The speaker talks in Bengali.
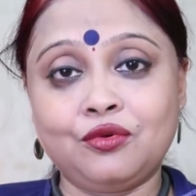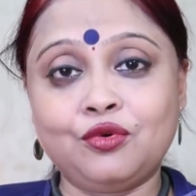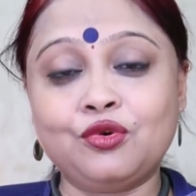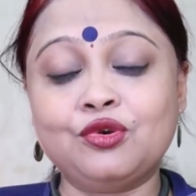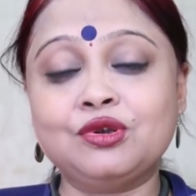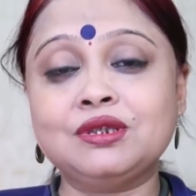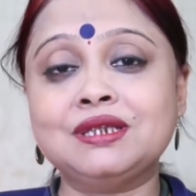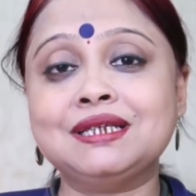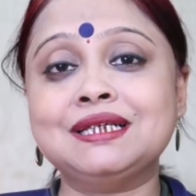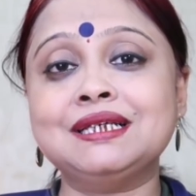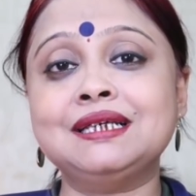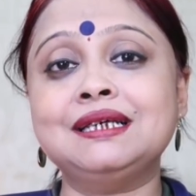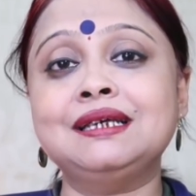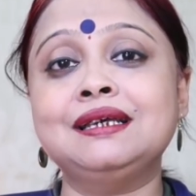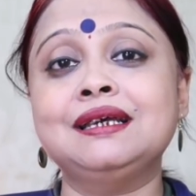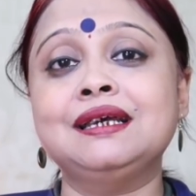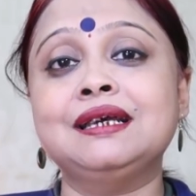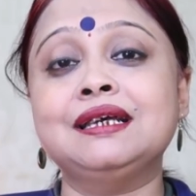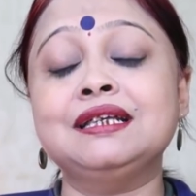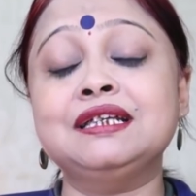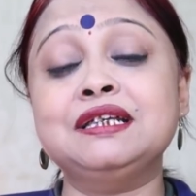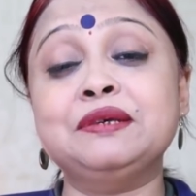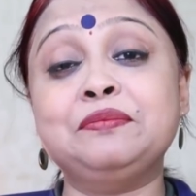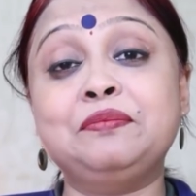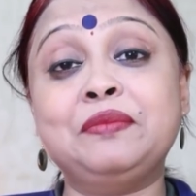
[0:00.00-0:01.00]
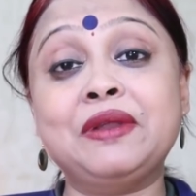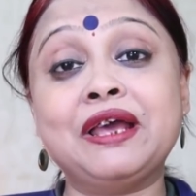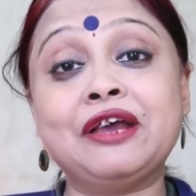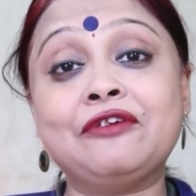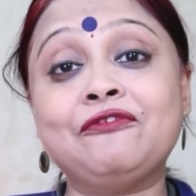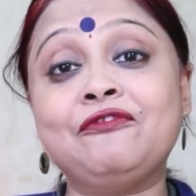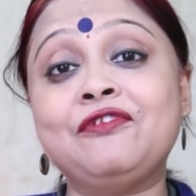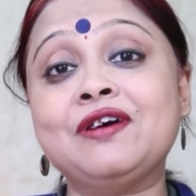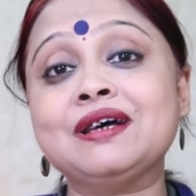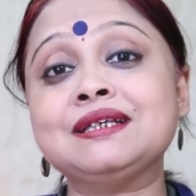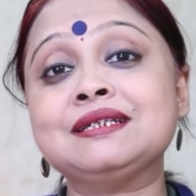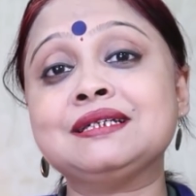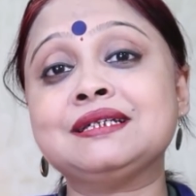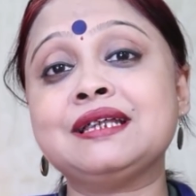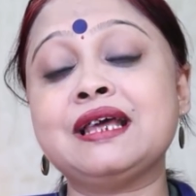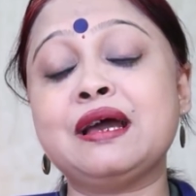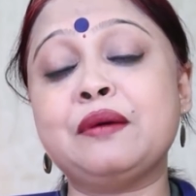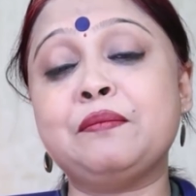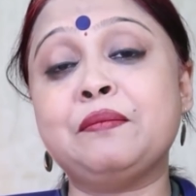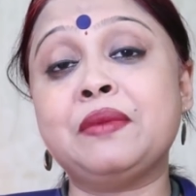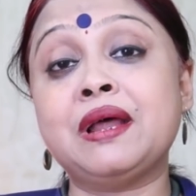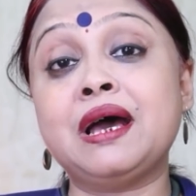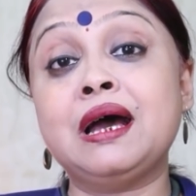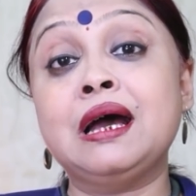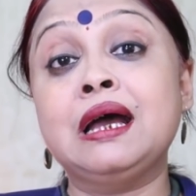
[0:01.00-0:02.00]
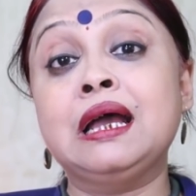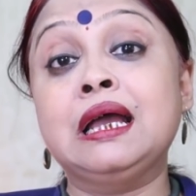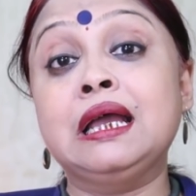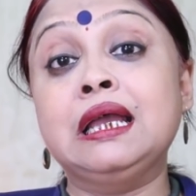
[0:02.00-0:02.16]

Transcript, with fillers: করছি যে ব্রেকফাস্টে আমরা